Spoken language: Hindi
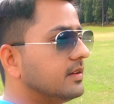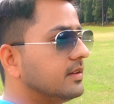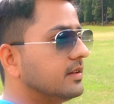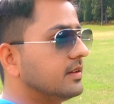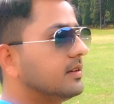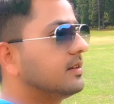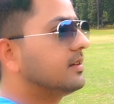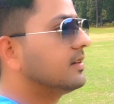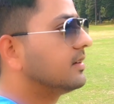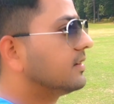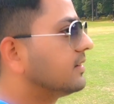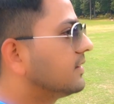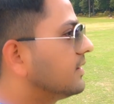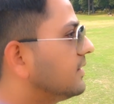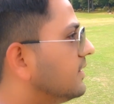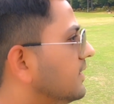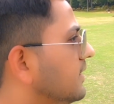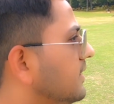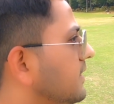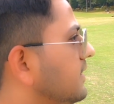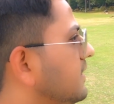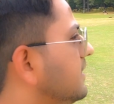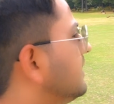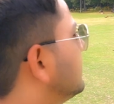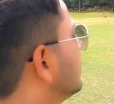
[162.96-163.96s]
नहीं करना
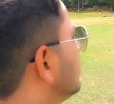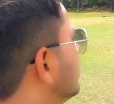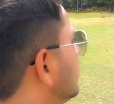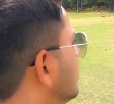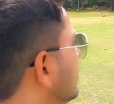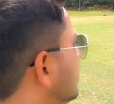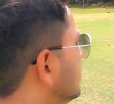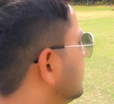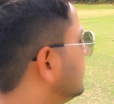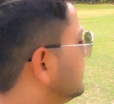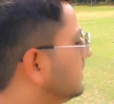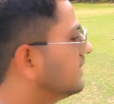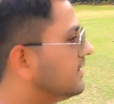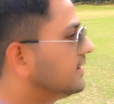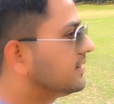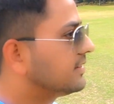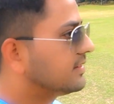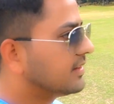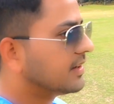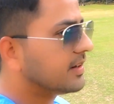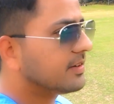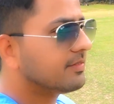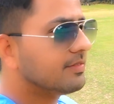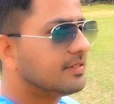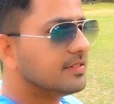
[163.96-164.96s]
यार
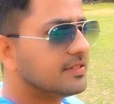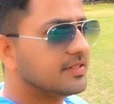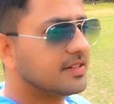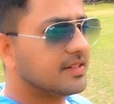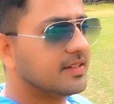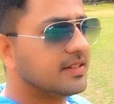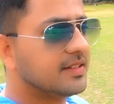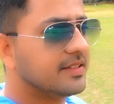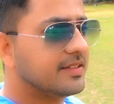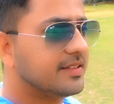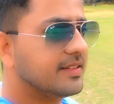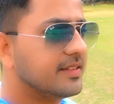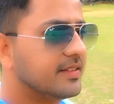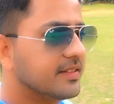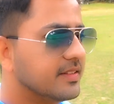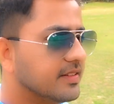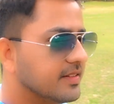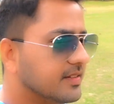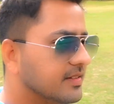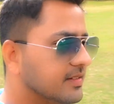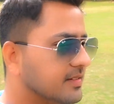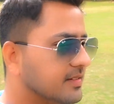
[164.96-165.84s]
इतना एडवेंचर नहीं चाहिए